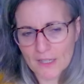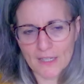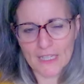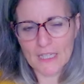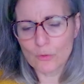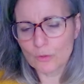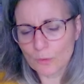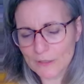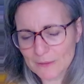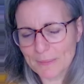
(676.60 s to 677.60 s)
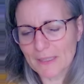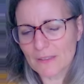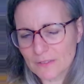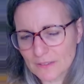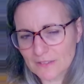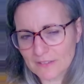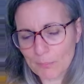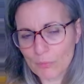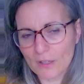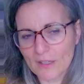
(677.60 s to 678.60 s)
écoute mon expérience, ça
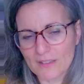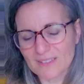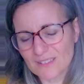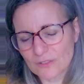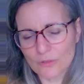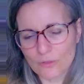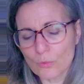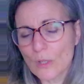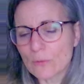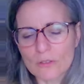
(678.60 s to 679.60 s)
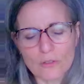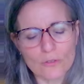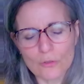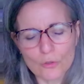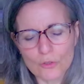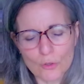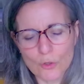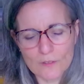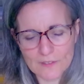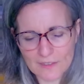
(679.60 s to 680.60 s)
pourrait, ou écoute le, ce que
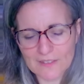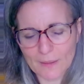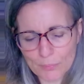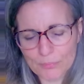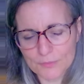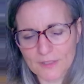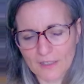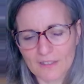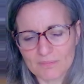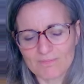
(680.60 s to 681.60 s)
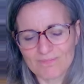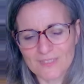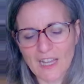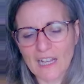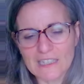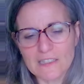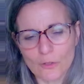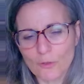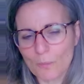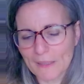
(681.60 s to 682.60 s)
je sais, ça, ça,
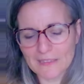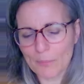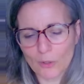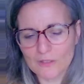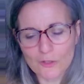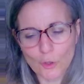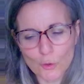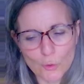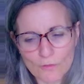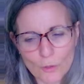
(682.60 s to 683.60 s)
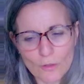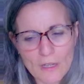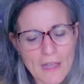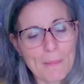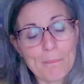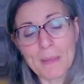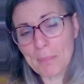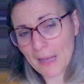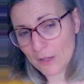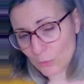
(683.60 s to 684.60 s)
risque de pas t'apporter ce que tu veux. Mais
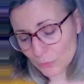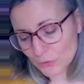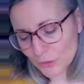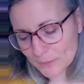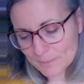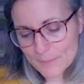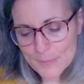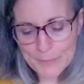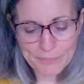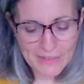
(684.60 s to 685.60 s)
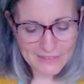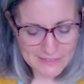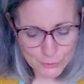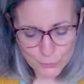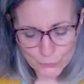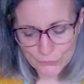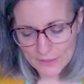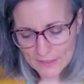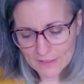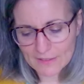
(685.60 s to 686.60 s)
par contre, si tu
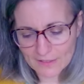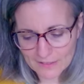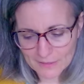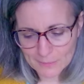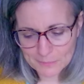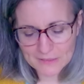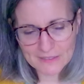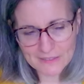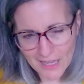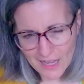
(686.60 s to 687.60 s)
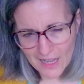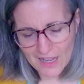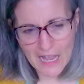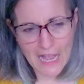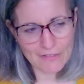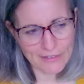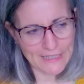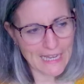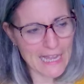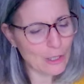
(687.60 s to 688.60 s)
fais euh, ça
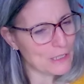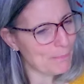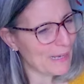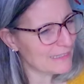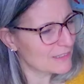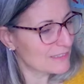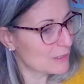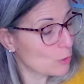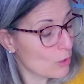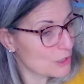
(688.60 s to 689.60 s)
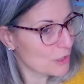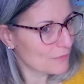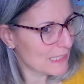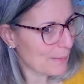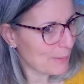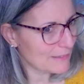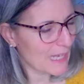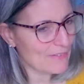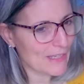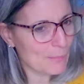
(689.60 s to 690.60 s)
avec, alors j'ai presque, c'est drôle, j'ai envie de dire presque,
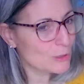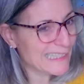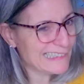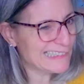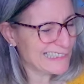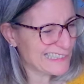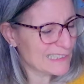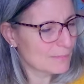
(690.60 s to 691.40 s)
avec modestie.